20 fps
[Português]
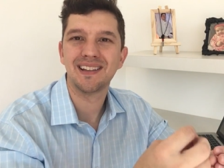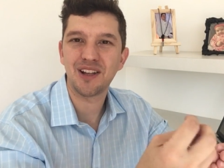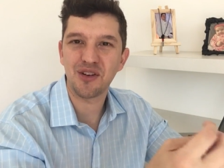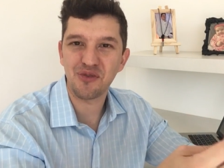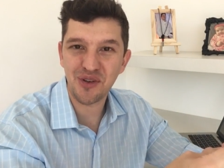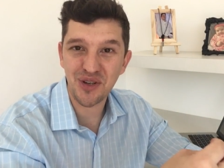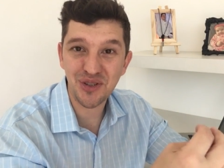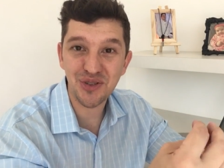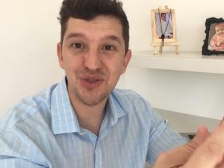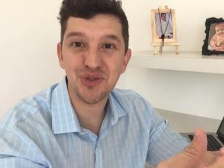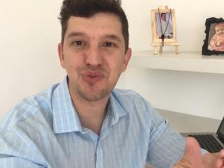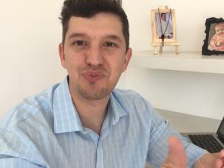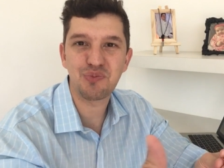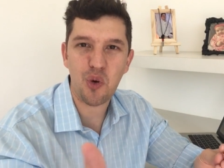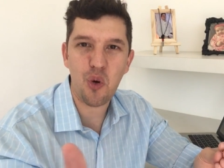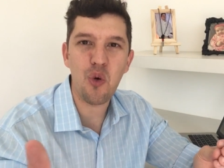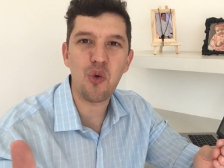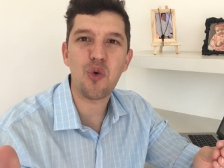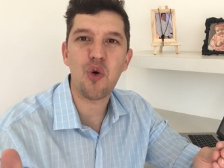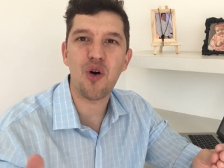talvez
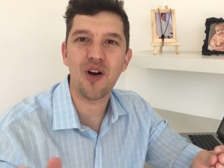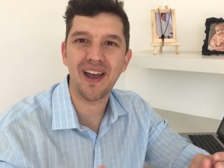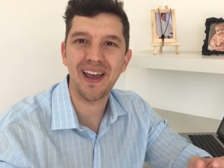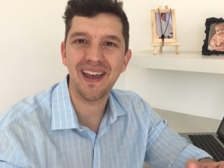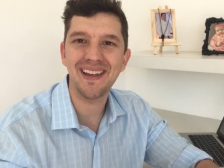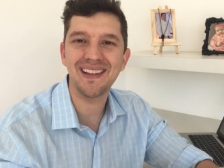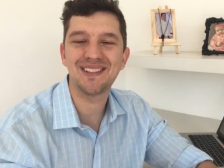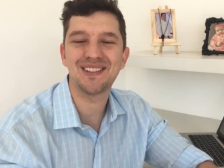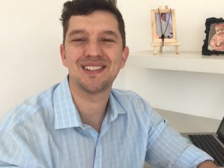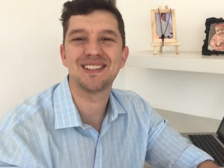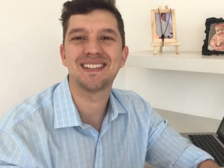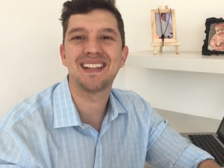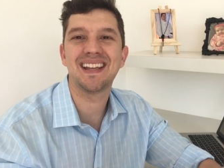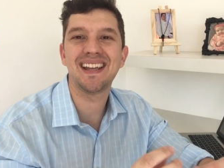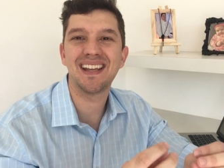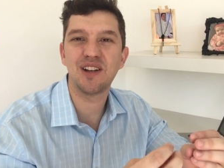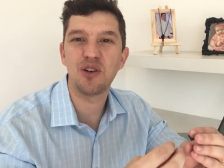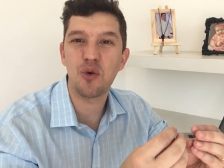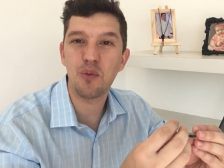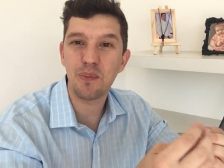concorrentes
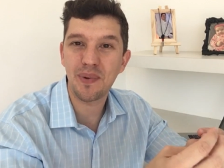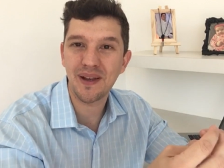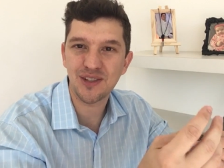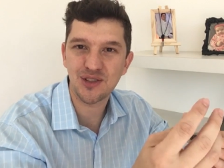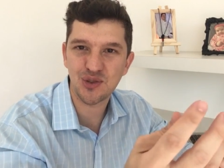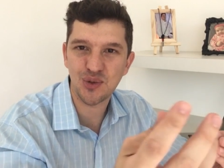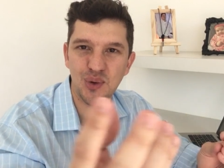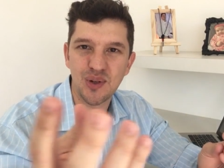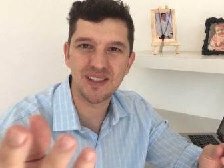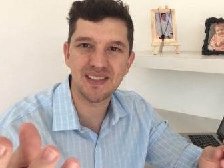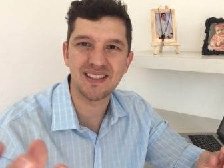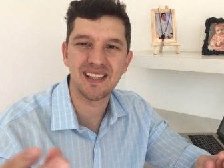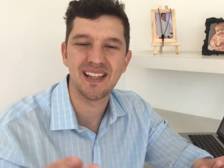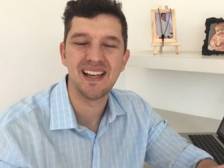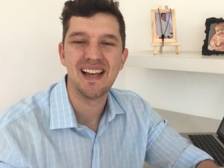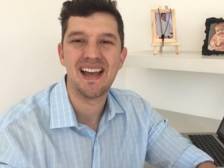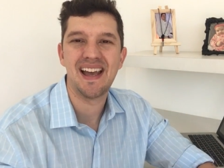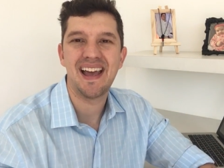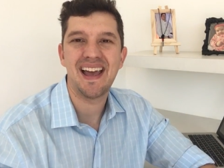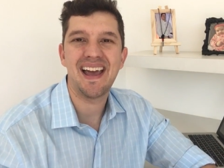dele ou pessoas
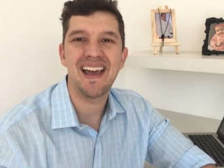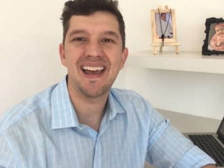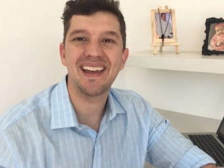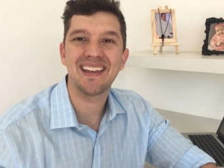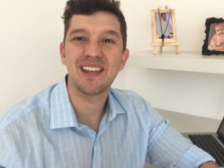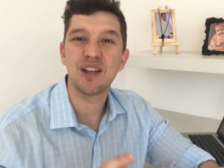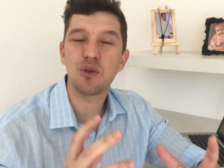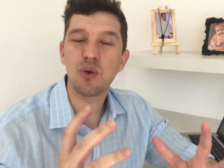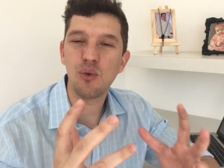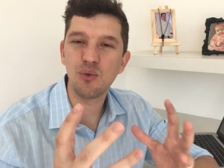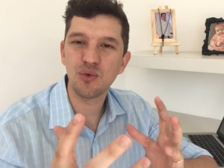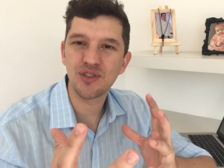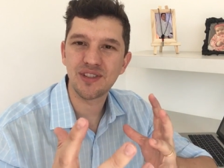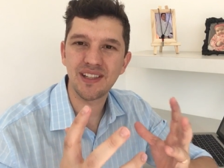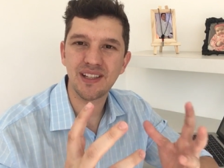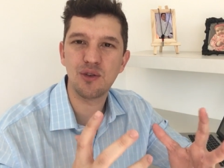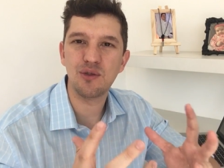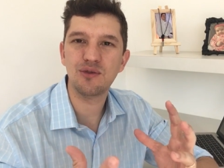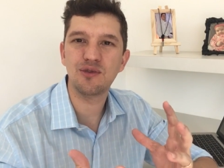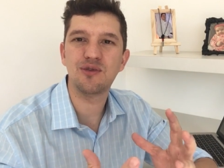é, que
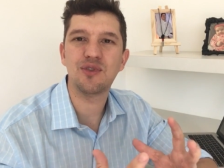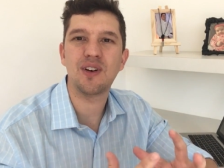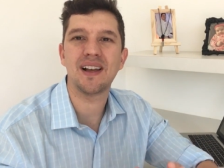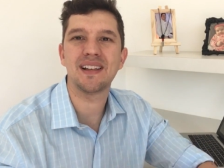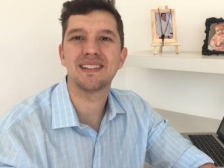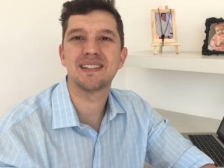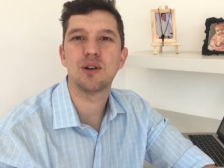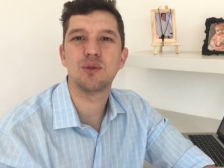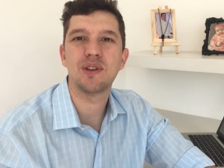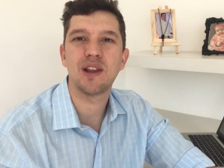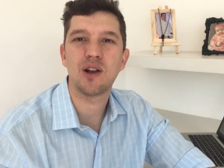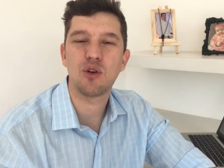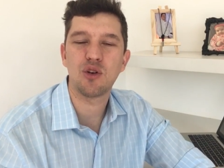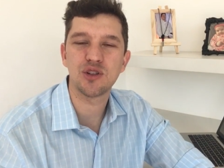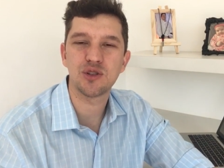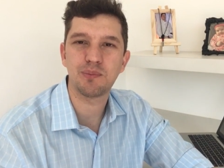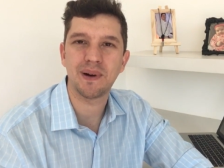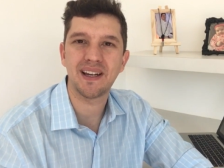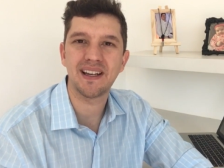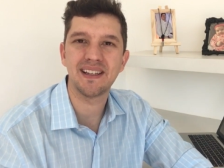consigam fazer um
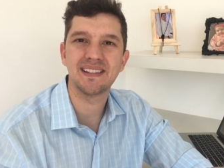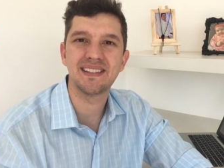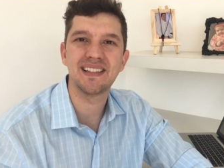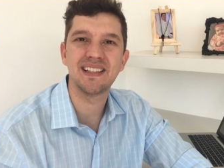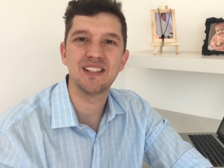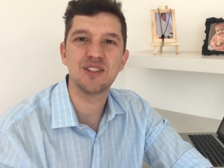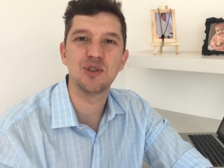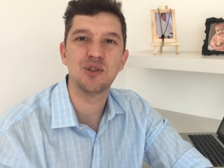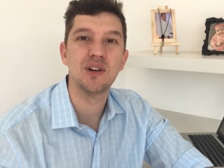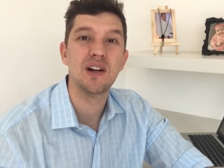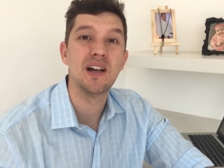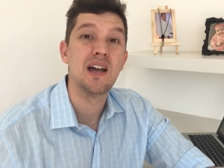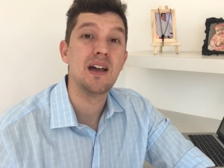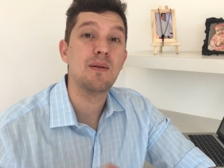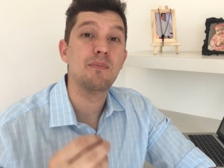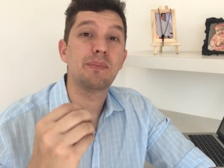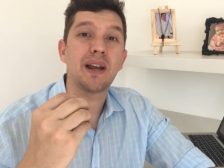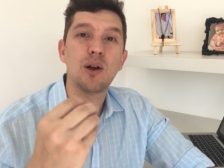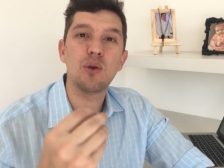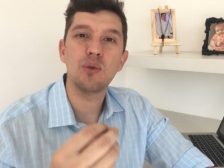negócio parecido
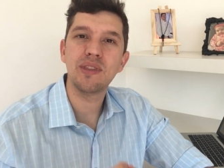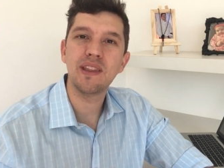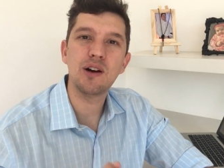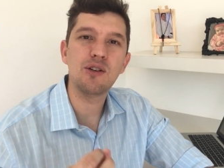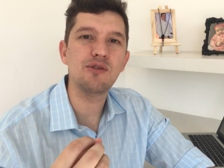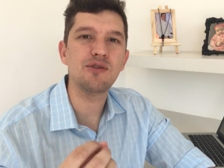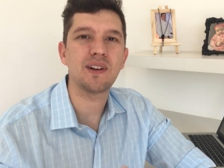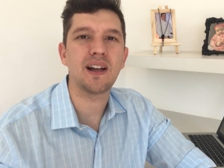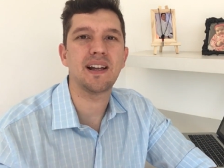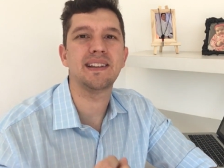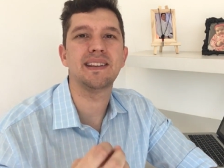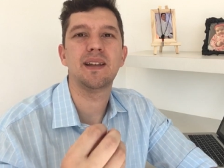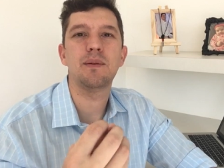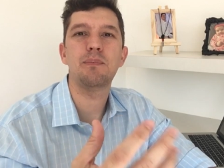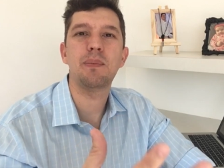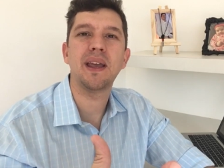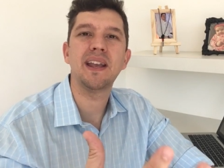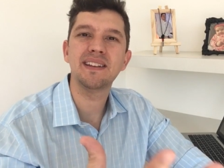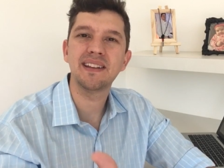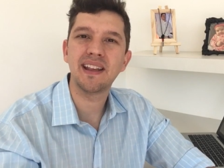para eu não ficar
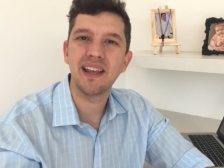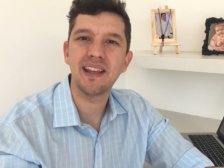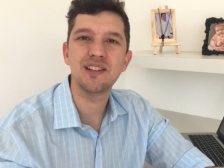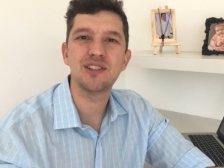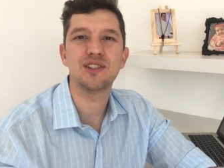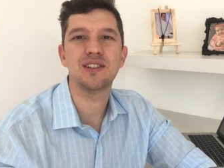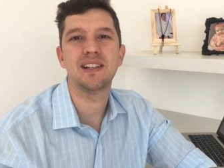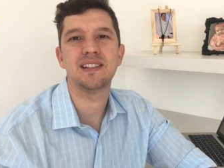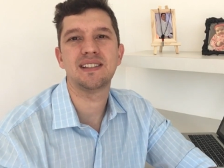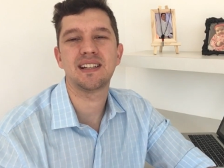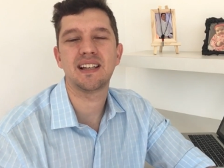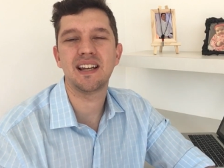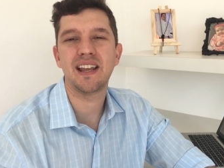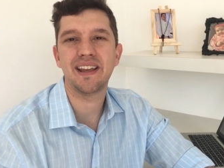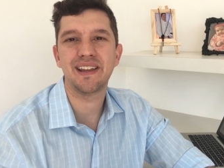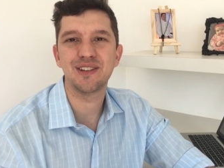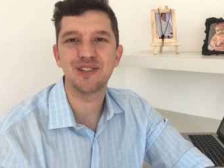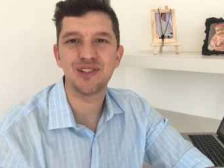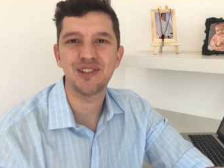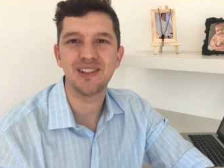dependente desse
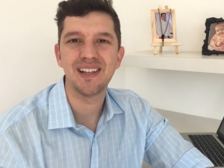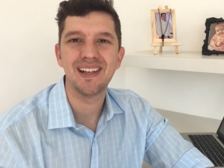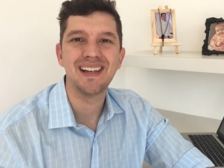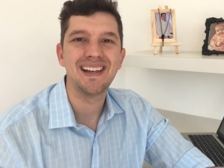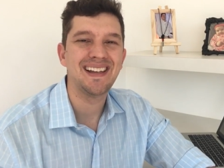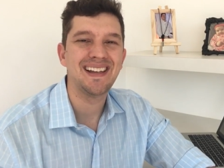cliente.